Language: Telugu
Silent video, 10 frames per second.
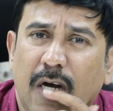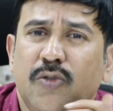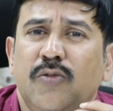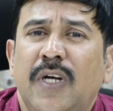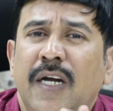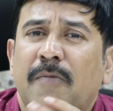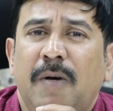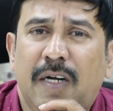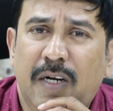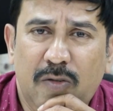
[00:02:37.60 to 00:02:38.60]
అశుద్ధంగా
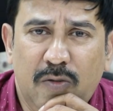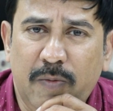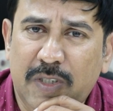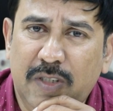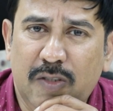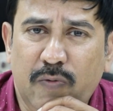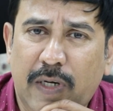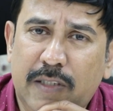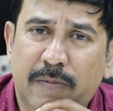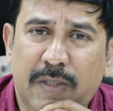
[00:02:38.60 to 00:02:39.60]
మాట్లాడుతూ మెసేజ్
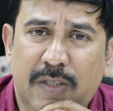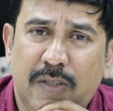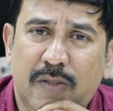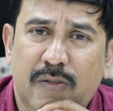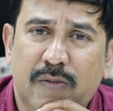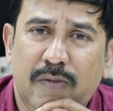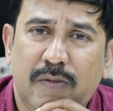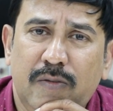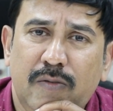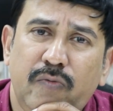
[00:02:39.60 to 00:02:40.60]
వాయిస్ మెసేజ్
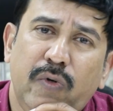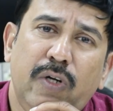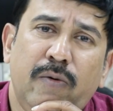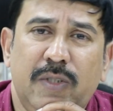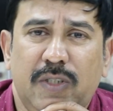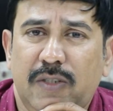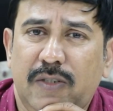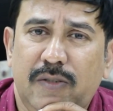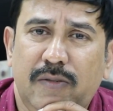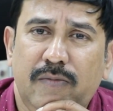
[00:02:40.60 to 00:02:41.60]
వీడియో
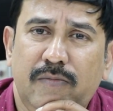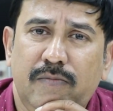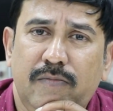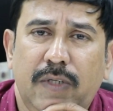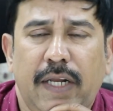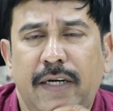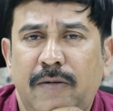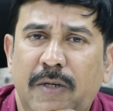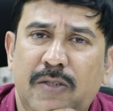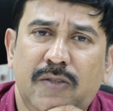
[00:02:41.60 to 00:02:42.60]
మెసేజెస్
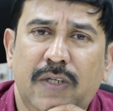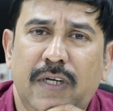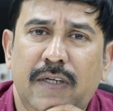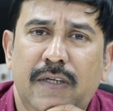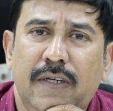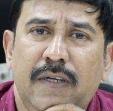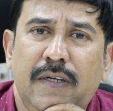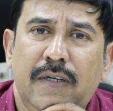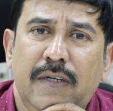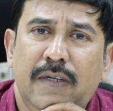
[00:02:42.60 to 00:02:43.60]
అన్నింటిని భరిస్తున్నా
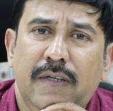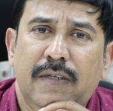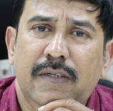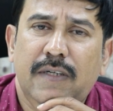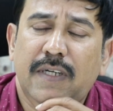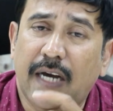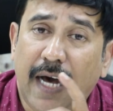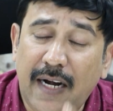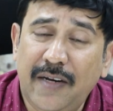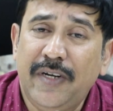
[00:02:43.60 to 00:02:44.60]

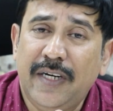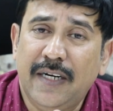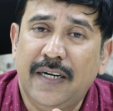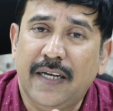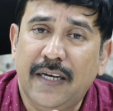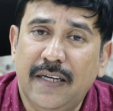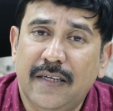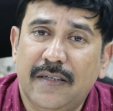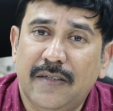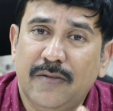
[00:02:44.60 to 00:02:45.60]
కారణం ఏంటంటే
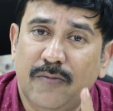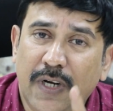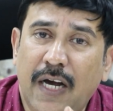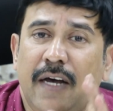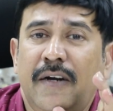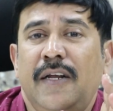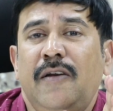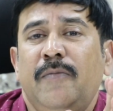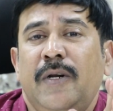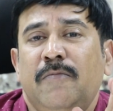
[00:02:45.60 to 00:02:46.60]
ఒక ఆరు
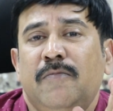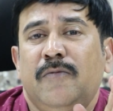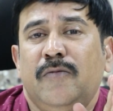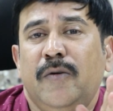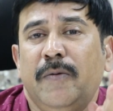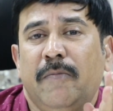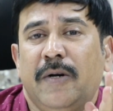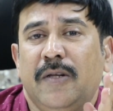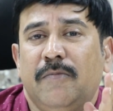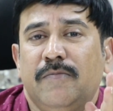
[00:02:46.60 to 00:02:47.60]
నెలలు మనం ఓపిక
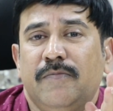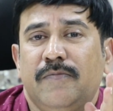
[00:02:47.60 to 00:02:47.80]
పడదాం